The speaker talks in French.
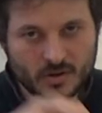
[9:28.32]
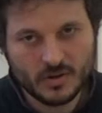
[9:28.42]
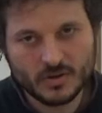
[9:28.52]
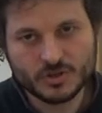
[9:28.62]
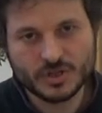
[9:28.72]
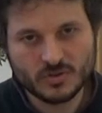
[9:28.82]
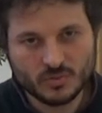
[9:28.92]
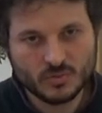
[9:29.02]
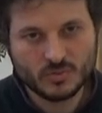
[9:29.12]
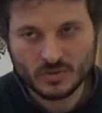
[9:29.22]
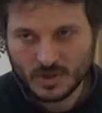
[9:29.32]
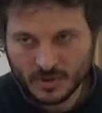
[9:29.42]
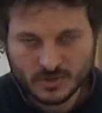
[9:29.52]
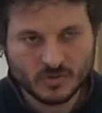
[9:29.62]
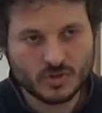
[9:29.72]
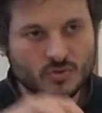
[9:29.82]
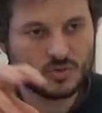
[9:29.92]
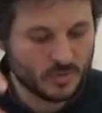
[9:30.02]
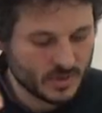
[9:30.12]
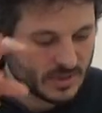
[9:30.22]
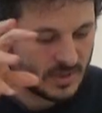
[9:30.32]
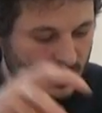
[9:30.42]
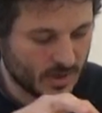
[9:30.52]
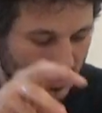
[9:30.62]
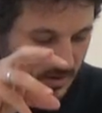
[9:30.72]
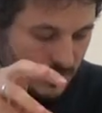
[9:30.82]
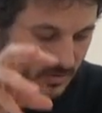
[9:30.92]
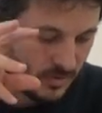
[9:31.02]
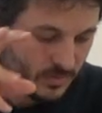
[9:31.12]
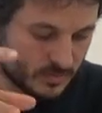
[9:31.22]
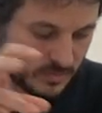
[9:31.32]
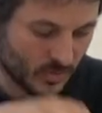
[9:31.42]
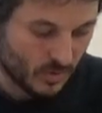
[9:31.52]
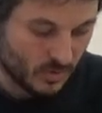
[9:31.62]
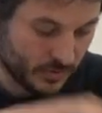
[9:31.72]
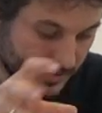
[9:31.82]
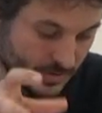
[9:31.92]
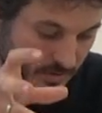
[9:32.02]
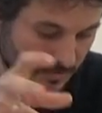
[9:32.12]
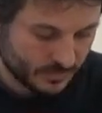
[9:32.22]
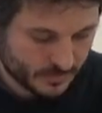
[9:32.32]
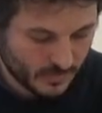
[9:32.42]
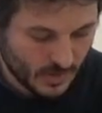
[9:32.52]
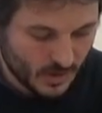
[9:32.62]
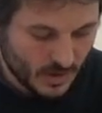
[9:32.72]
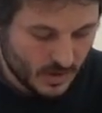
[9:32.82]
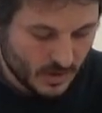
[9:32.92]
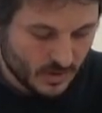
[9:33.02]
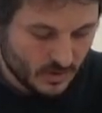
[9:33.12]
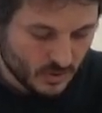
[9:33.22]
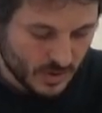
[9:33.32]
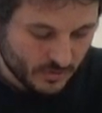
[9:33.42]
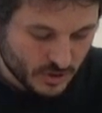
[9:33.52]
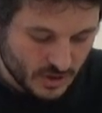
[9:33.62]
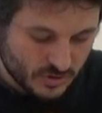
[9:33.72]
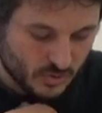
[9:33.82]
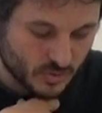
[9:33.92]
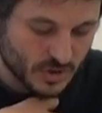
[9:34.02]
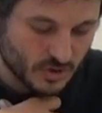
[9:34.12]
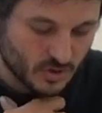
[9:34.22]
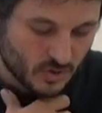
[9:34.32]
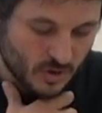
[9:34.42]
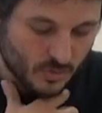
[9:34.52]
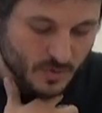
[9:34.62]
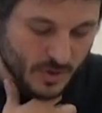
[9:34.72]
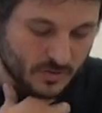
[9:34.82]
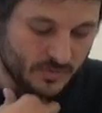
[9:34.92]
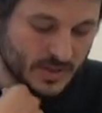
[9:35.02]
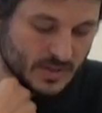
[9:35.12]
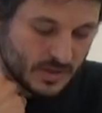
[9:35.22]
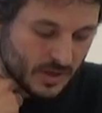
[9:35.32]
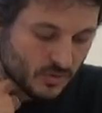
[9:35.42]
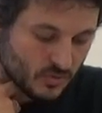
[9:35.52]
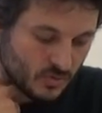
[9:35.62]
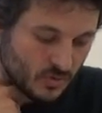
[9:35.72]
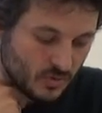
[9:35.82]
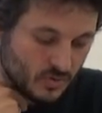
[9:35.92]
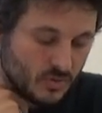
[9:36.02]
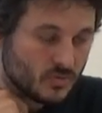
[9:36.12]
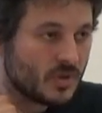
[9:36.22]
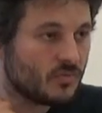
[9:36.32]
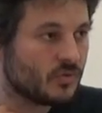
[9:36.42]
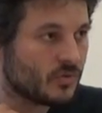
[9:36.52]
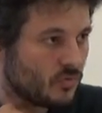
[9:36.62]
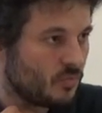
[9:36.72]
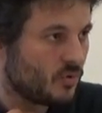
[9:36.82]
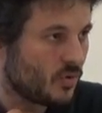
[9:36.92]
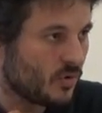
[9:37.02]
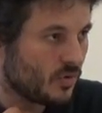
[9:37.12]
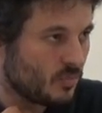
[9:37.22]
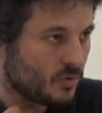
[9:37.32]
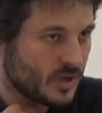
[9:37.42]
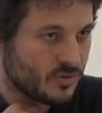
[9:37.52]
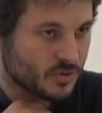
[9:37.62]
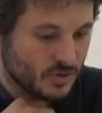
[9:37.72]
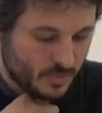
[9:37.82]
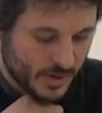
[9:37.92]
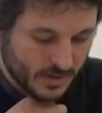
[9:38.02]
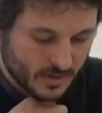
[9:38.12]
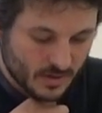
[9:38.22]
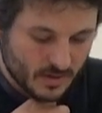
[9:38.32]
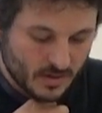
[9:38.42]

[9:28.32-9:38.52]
euh, Jésus, la personne de Jésus, le Messie, le, Fils. Donc l'évangile selon Saint Jean commence par le verset très connu que, nous avons entendu euh, pour la liturgie de Pâques.